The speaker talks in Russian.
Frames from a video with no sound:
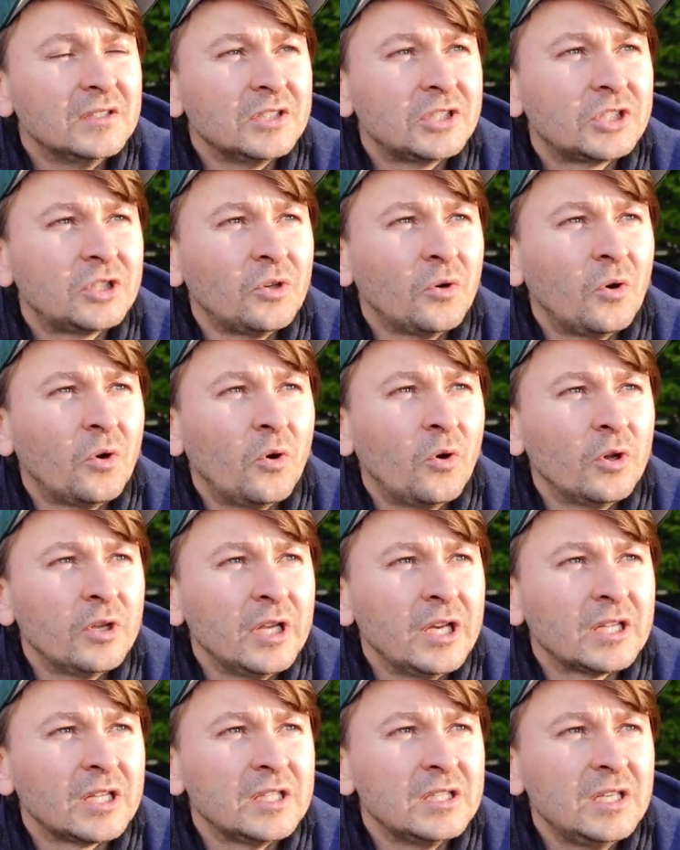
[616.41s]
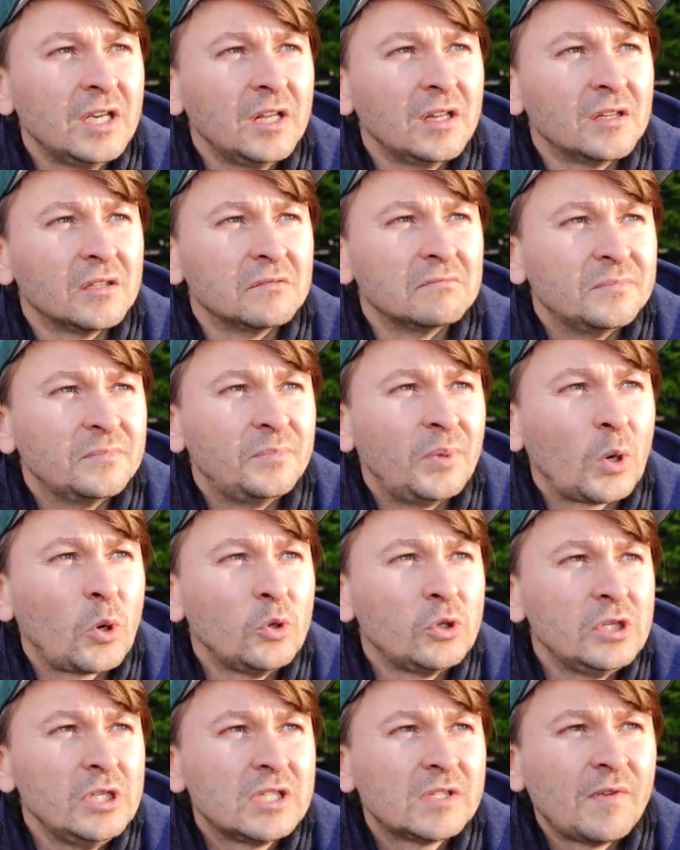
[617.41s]
что он это делал по
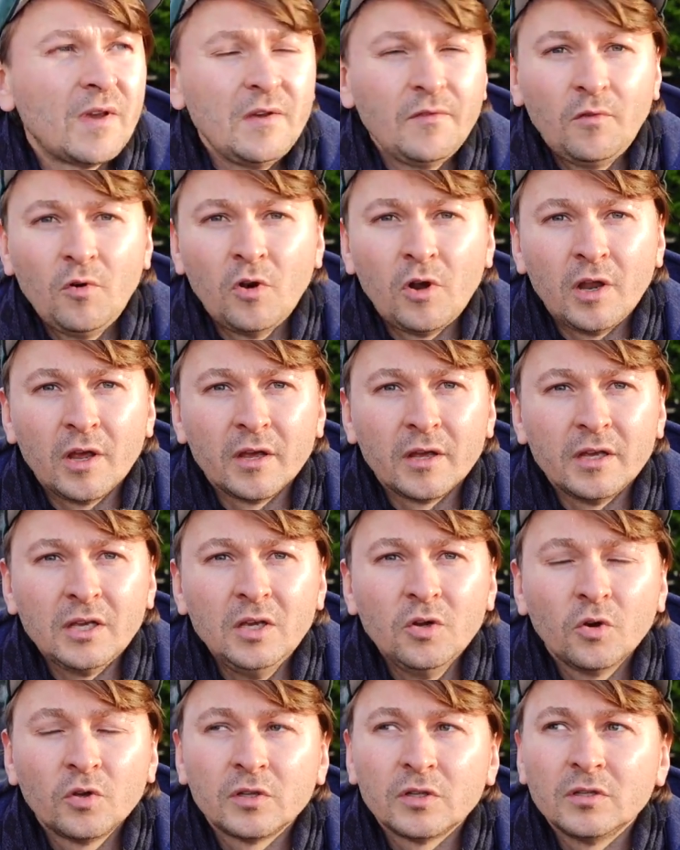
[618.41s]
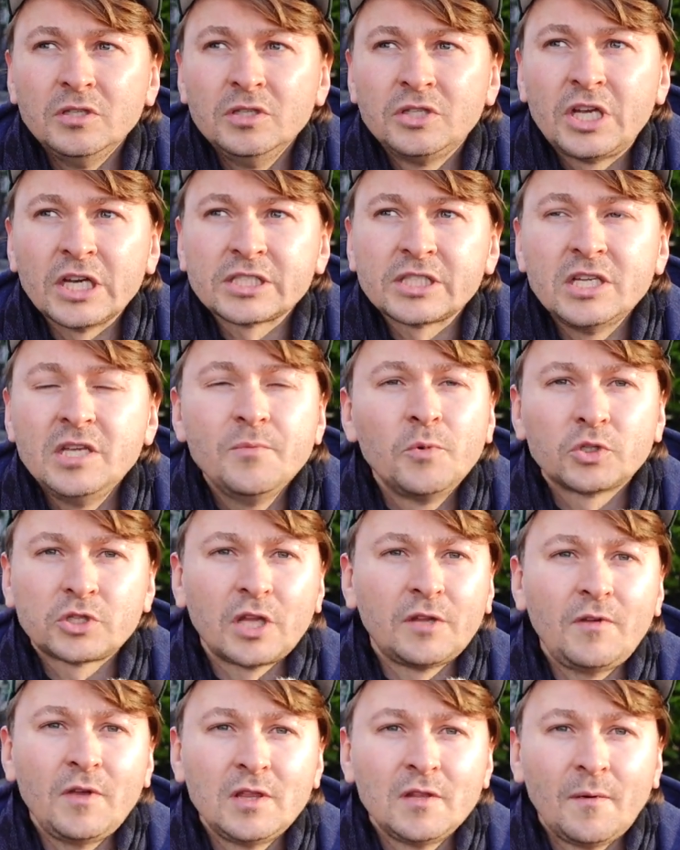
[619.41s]
какой-то не своей воле, и он часто не
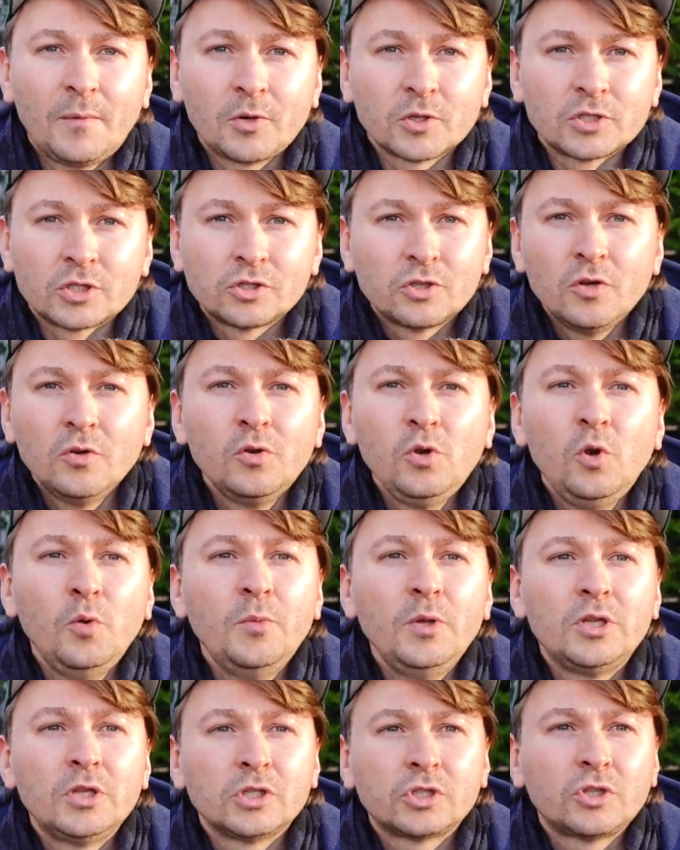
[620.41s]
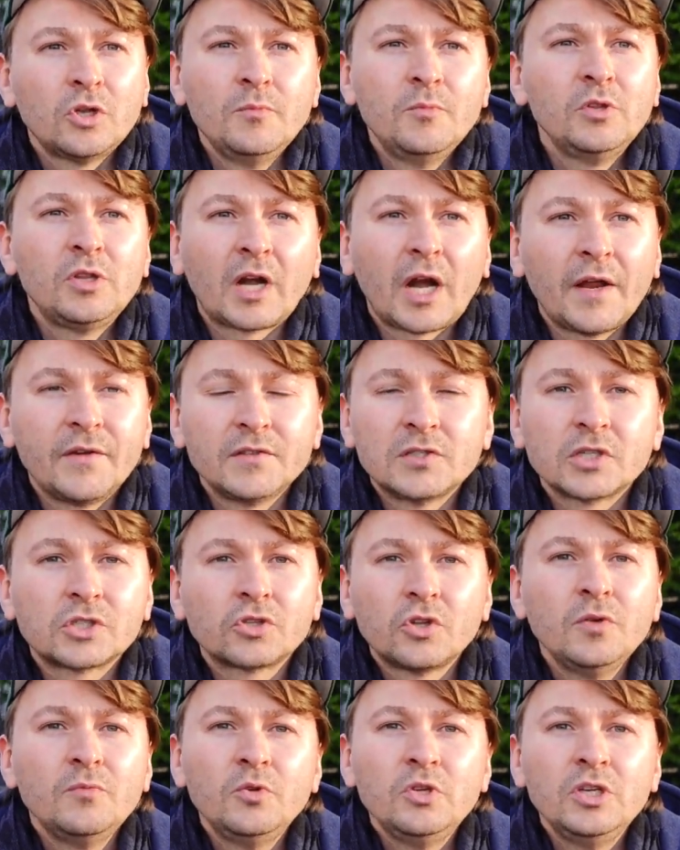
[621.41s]
может ответить на вопрос, что он любит, что ему нравится,
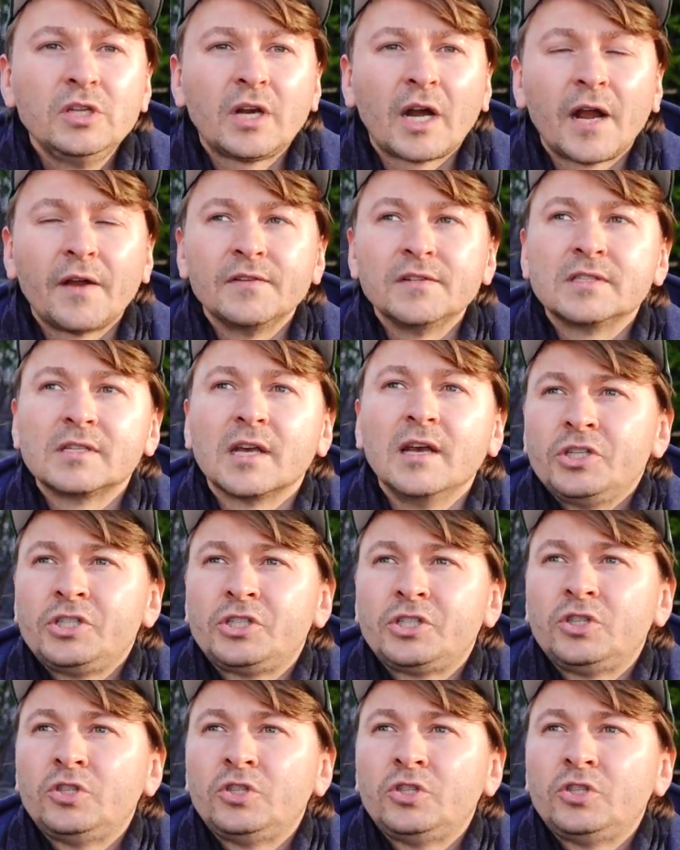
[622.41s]
что ему не нравится,